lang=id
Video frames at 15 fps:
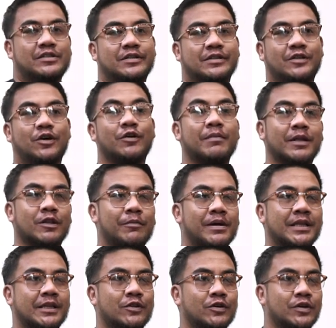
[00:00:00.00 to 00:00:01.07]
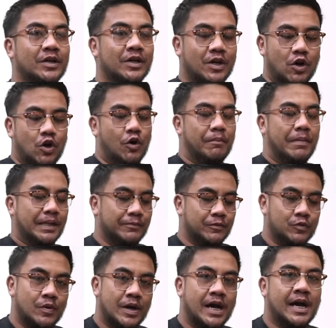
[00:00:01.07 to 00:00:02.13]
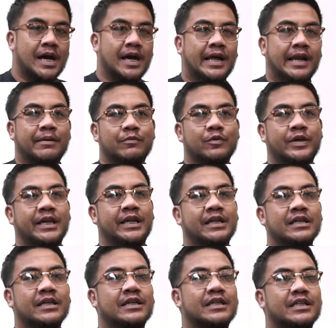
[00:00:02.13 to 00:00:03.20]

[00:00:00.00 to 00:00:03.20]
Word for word: Contoh obat-obat itu obat mual, mungkin